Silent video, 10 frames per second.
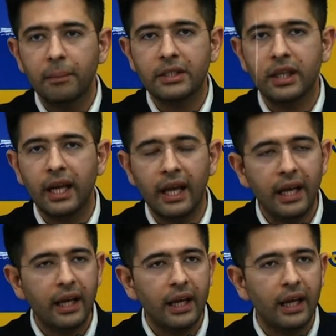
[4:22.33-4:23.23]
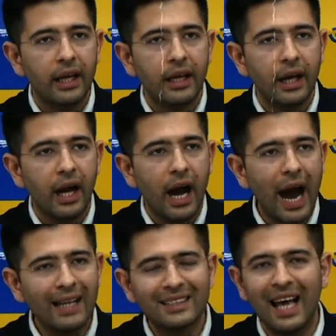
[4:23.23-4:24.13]
पिछले
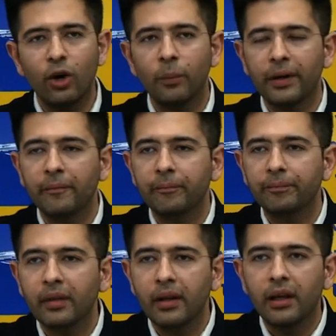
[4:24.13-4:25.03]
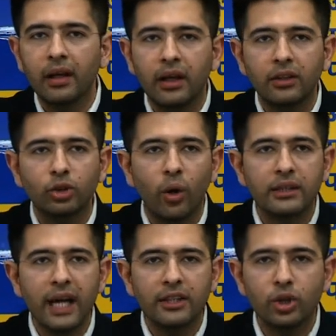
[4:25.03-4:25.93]
आठ सालों में
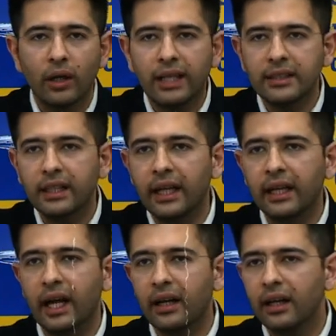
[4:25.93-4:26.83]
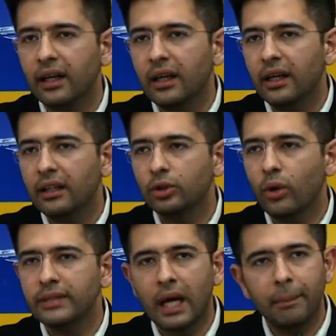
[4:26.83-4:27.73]
2014 से लेकर
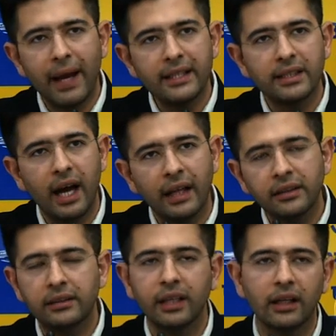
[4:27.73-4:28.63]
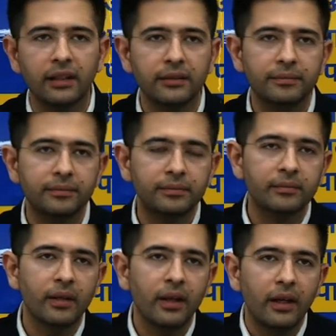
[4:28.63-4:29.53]
2022 अंत तक
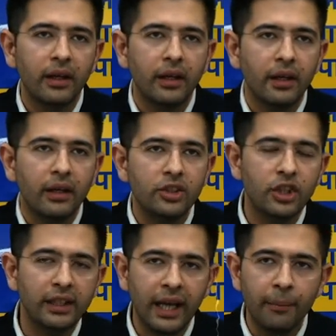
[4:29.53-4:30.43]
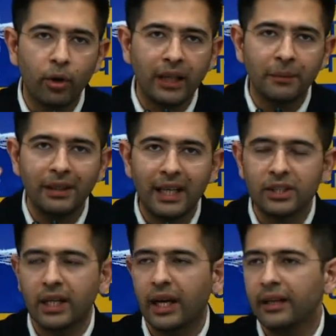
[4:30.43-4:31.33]
जितने मुकदमे
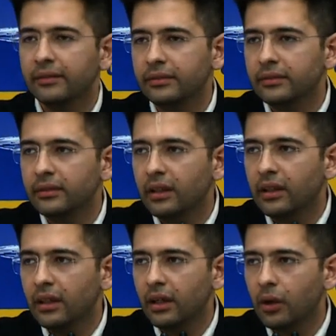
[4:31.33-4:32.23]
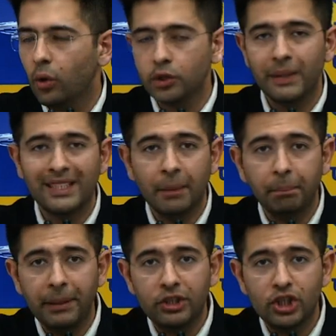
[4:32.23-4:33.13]
दर्ज करें उसमें से
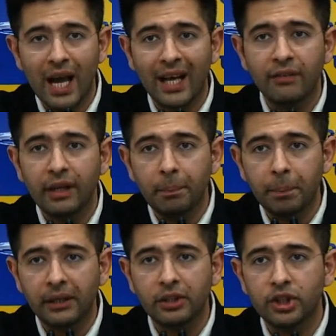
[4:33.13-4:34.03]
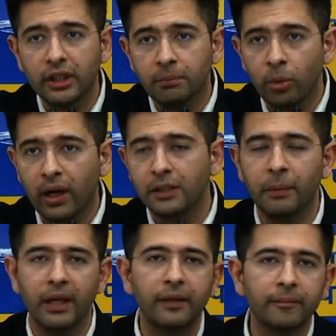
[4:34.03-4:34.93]
पिचानवे प्रतिशत
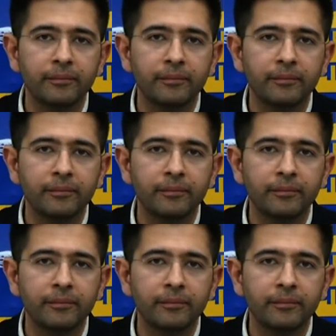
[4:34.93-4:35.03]
मुकदमे